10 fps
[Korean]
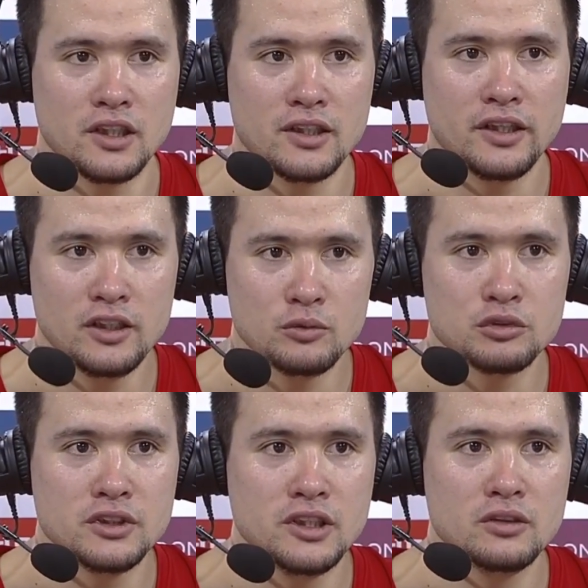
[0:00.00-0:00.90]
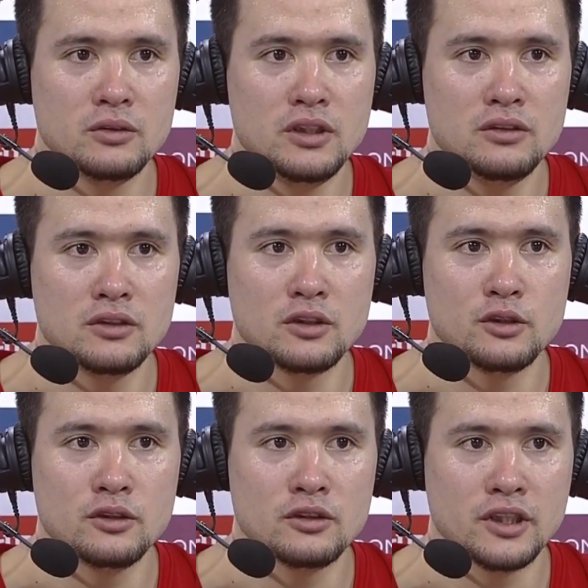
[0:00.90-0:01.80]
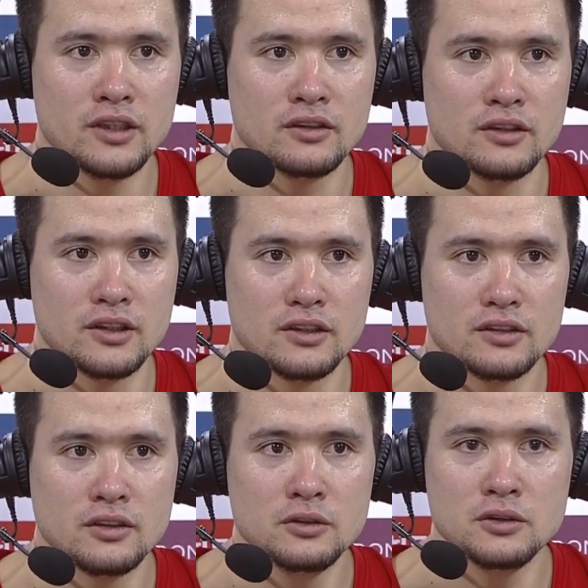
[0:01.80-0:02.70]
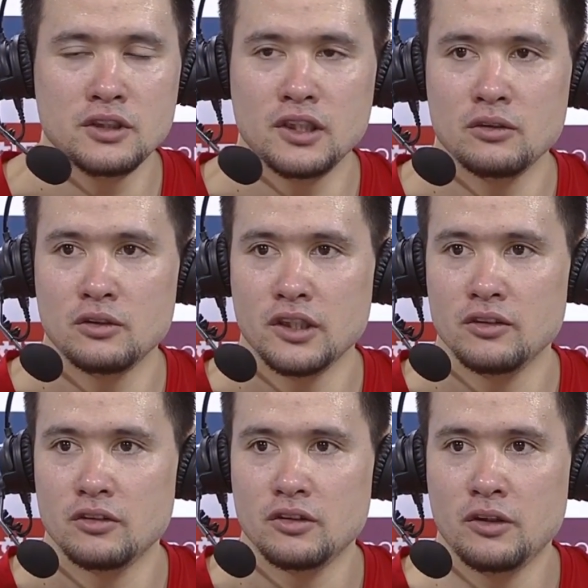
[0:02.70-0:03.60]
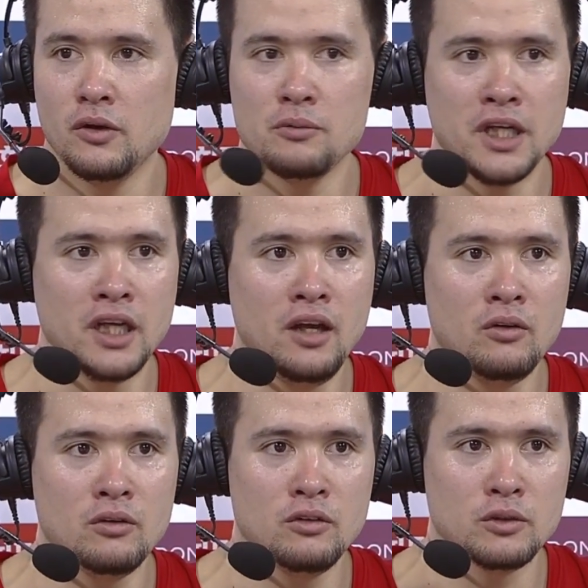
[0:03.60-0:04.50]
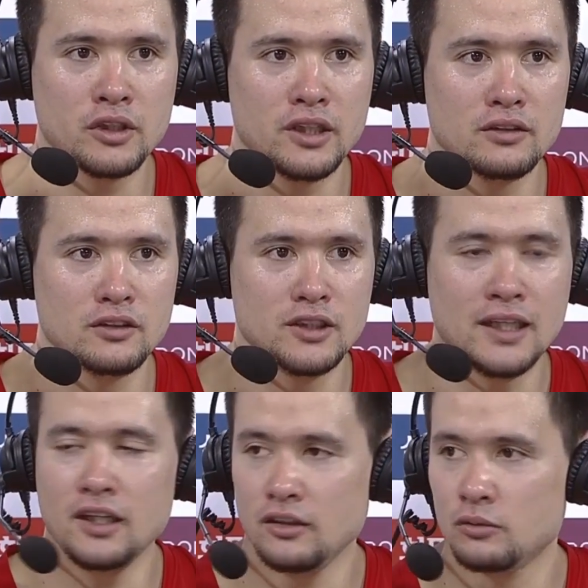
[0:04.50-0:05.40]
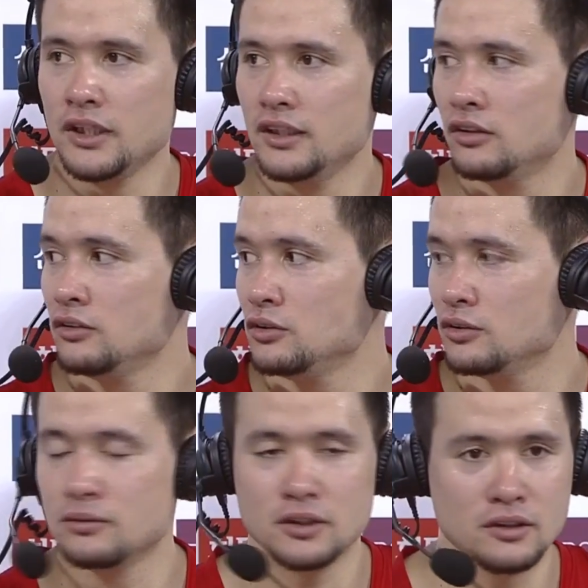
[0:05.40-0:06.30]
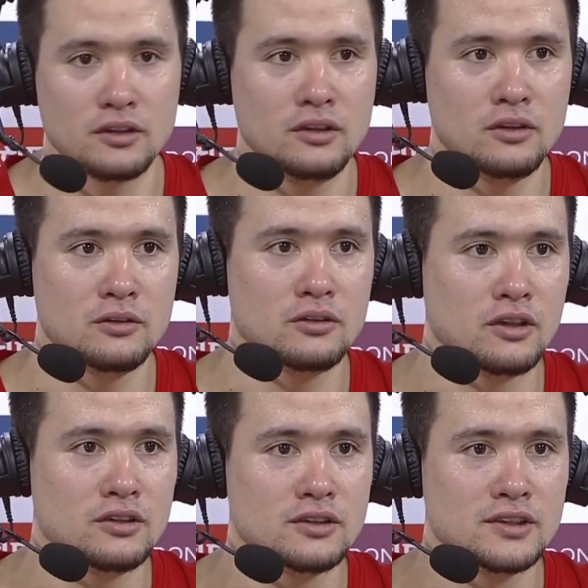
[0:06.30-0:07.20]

그냥 계속 분위기 올릴 수 있도록 그냥 선수들이하고 그냥 대화 많이 하고 뭐 그냥 장난도 많이 쳐주고 뭐 그러려고 그런